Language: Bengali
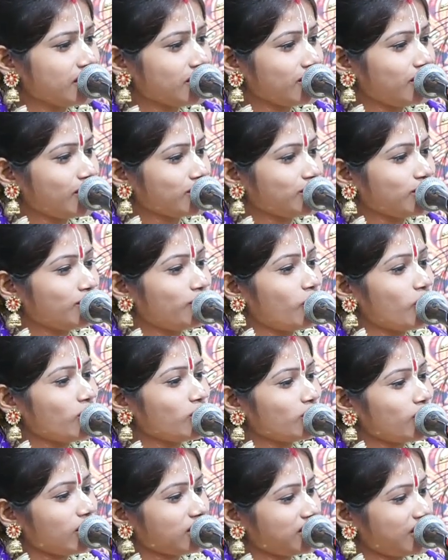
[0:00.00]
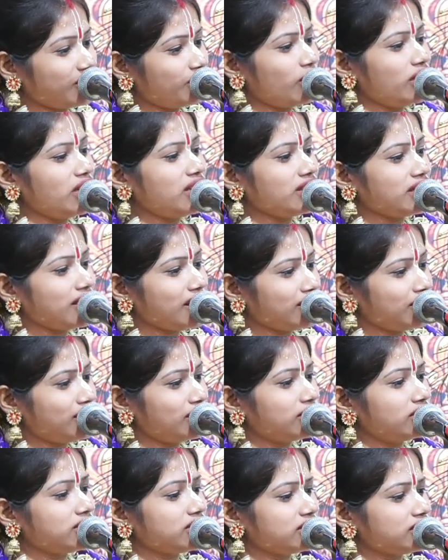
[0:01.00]
কত বড় কথা বললেন দেখো
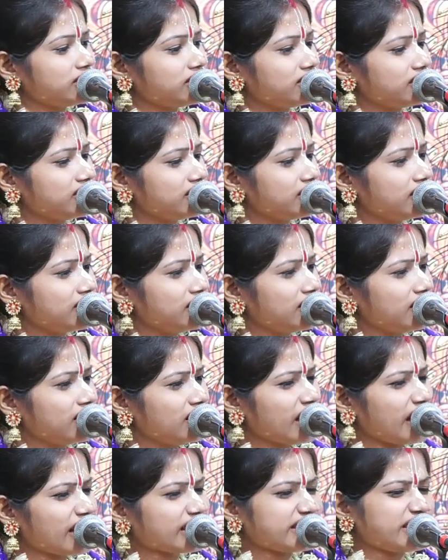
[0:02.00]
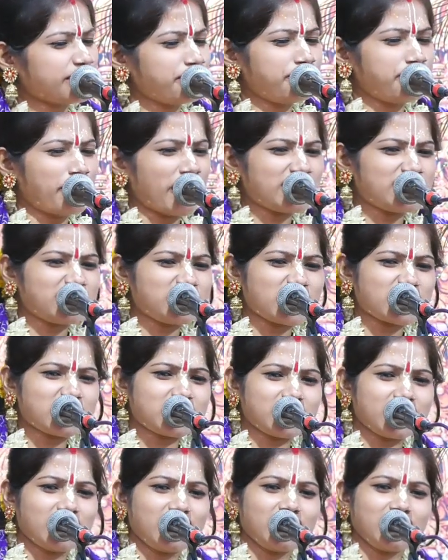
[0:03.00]
একটা বাচ্চা
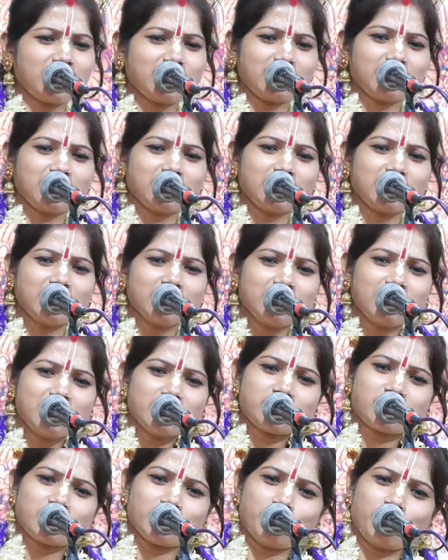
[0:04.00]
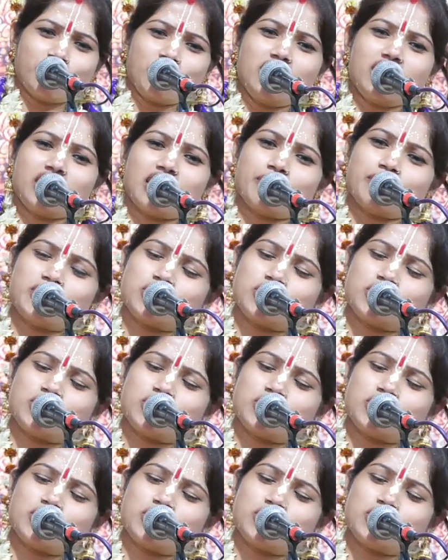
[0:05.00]
ছেলে সে বললেন আমি